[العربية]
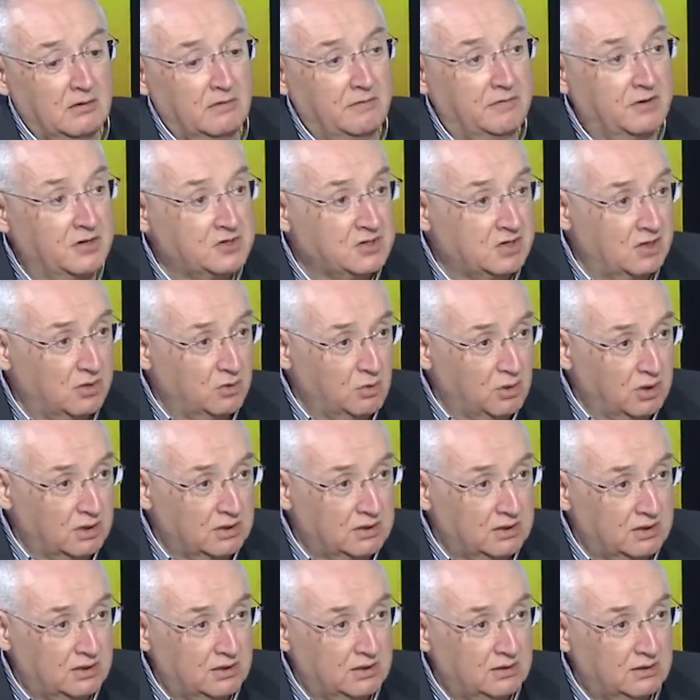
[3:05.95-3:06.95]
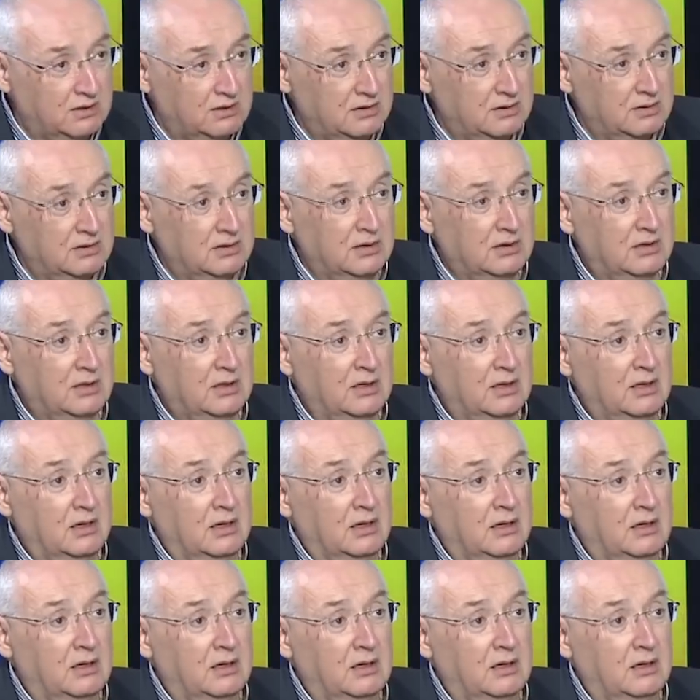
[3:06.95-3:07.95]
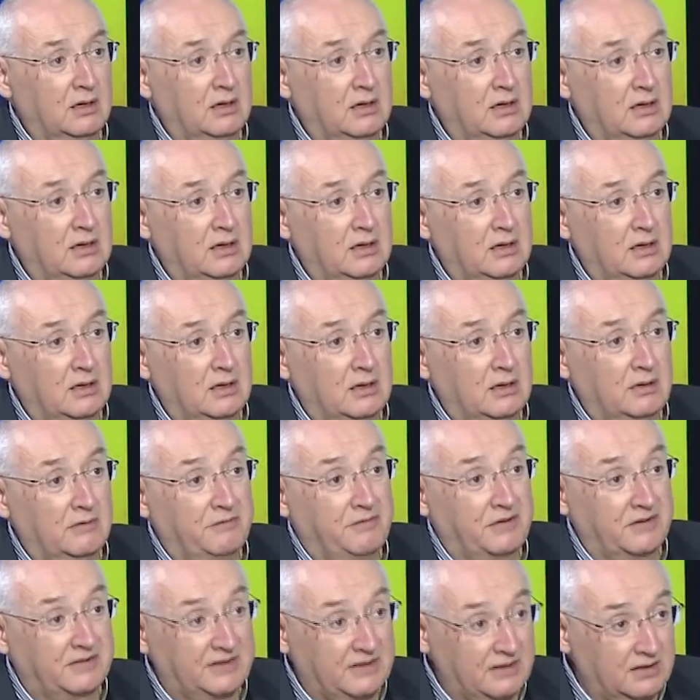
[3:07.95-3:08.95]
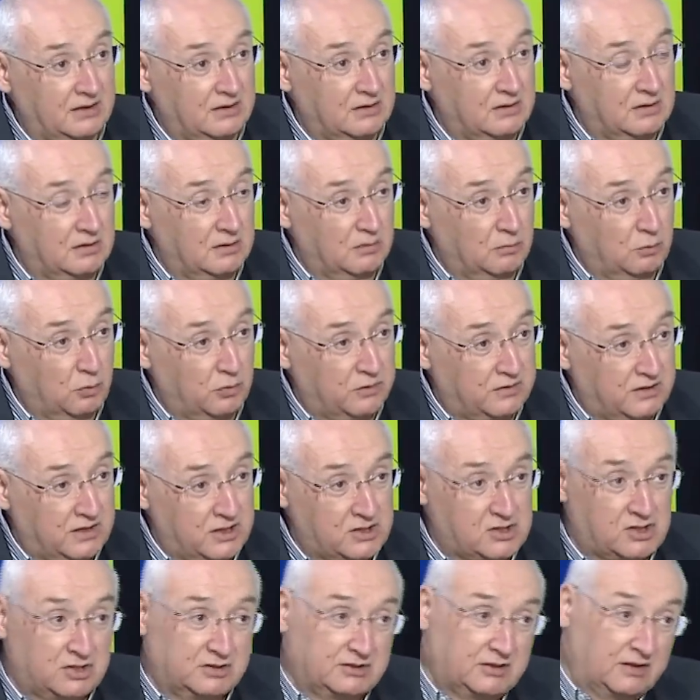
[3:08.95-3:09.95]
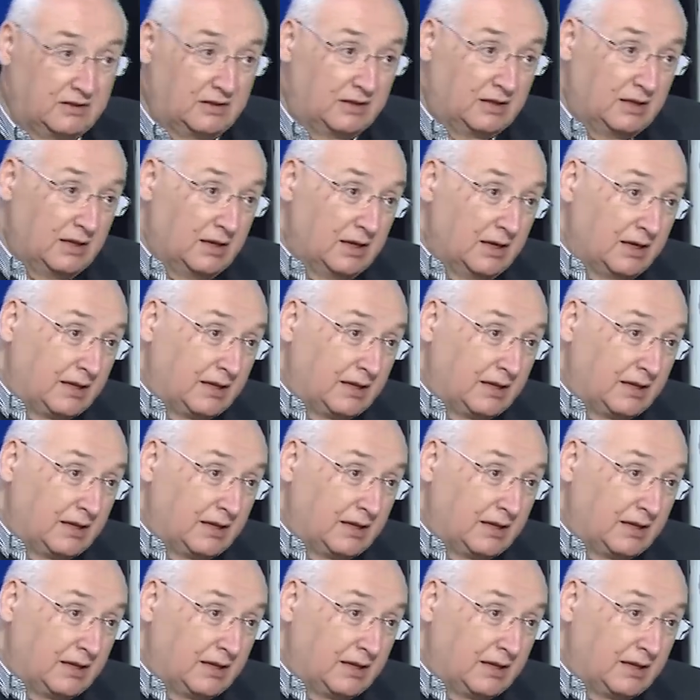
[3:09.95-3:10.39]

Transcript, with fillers: فشل واضح آه فساد مستشري